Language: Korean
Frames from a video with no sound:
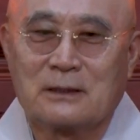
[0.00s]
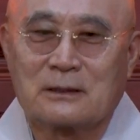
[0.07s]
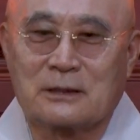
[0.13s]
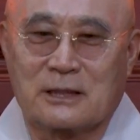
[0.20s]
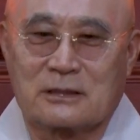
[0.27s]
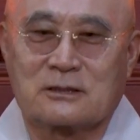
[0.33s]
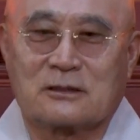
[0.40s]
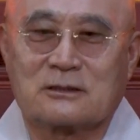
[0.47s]

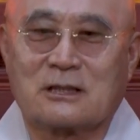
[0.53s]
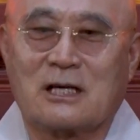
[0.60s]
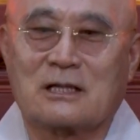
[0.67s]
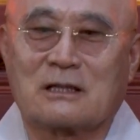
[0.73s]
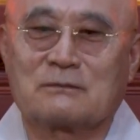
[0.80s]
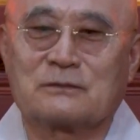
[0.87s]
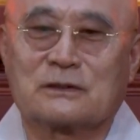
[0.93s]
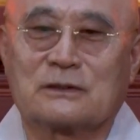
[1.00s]
그래서
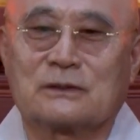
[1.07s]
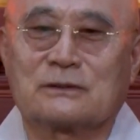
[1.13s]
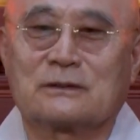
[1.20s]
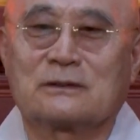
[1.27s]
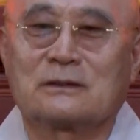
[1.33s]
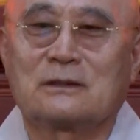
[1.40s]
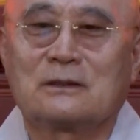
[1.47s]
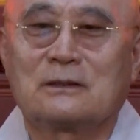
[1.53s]

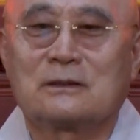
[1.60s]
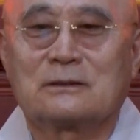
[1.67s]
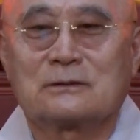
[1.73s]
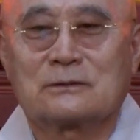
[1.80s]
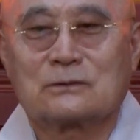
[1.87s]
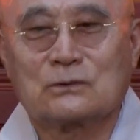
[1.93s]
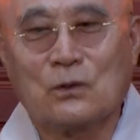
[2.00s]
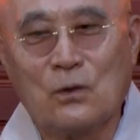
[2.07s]
사람들은
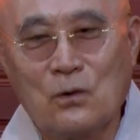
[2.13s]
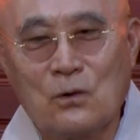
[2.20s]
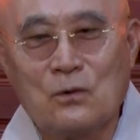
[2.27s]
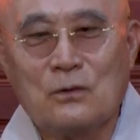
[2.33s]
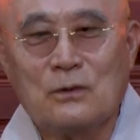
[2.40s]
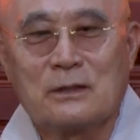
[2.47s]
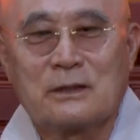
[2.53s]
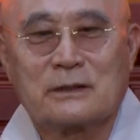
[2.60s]

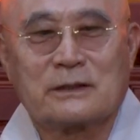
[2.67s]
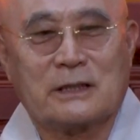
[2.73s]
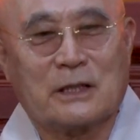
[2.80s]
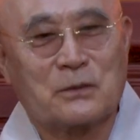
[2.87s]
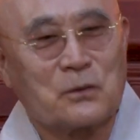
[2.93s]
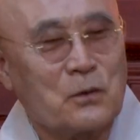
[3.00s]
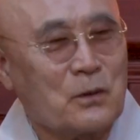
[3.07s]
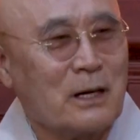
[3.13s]
또
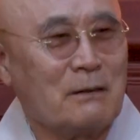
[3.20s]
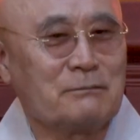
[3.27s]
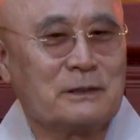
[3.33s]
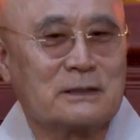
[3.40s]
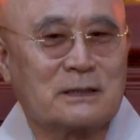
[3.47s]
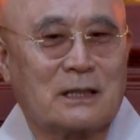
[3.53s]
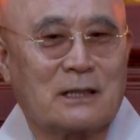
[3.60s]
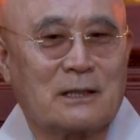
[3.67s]

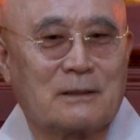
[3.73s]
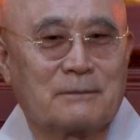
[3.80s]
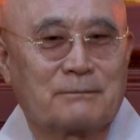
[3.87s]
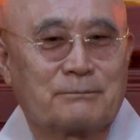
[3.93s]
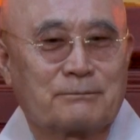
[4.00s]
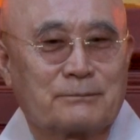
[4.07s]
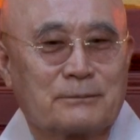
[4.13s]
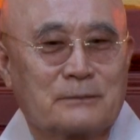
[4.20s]
괴로워합니다.
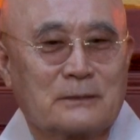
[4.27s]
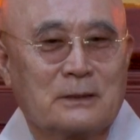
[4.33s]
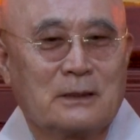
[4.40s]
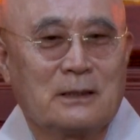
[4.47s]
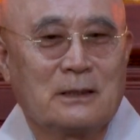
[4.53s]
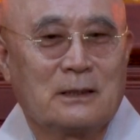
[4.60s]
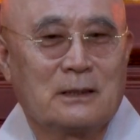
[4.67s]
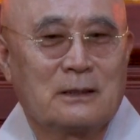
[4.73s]

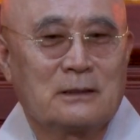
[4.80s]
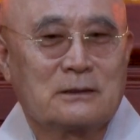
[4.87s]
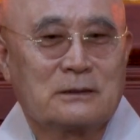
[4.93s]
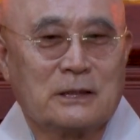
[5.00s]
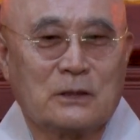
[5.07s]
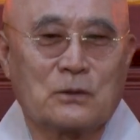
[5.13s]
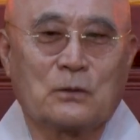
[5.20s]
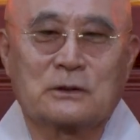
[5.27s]

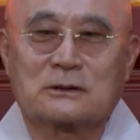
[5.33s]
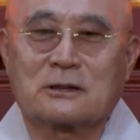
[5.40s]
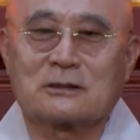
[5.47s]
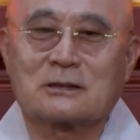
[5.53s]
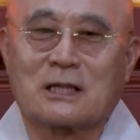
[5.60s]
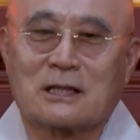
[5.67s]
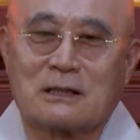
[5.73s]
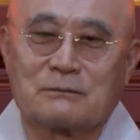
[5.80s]
때로 어떤
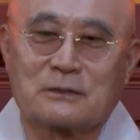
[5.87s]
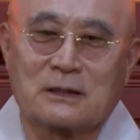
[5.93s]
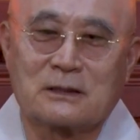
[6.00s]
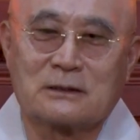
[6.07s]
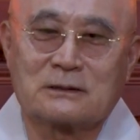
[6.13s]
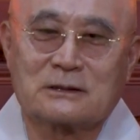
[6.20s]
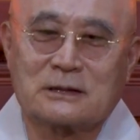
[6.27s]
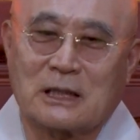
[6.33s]

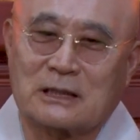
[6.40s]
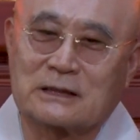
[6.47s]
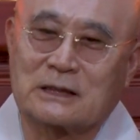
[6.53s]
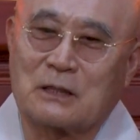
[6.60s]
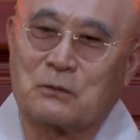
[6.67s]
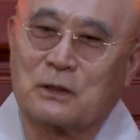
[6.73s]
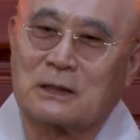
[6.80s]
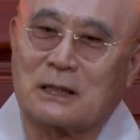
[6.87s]
사람들은
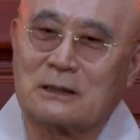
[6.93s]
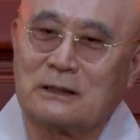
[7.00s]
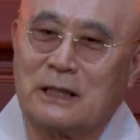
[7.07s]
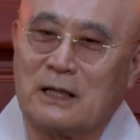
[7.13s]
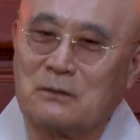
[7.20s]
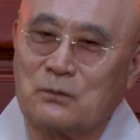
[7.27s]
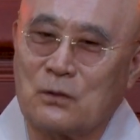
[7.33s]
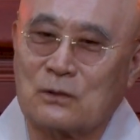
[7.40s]
자기가 원하는
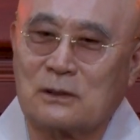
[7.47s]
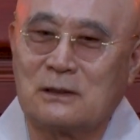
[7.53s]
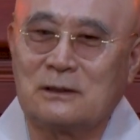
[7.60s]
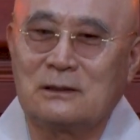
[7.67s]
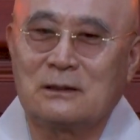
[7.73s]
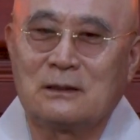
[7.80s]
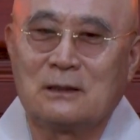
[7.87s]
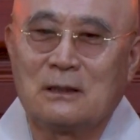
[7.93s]

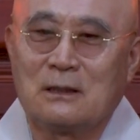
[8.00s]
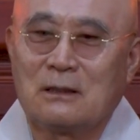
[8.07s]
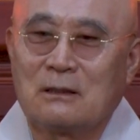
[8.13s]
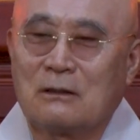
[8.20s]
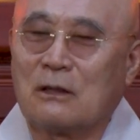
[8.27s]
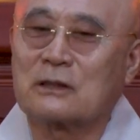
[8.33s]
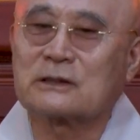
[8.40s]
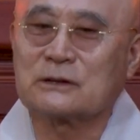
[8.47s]
행복을
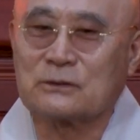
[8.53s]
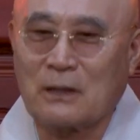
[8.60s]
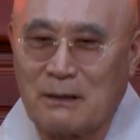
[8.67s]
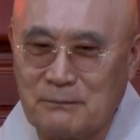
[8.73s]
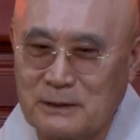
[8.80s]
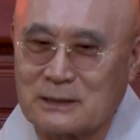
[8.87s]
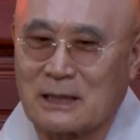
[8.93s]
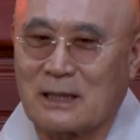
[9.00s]
얻기도
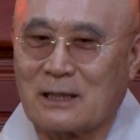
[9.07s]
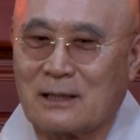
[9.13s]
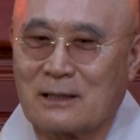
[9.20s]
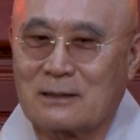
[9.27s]
합니다.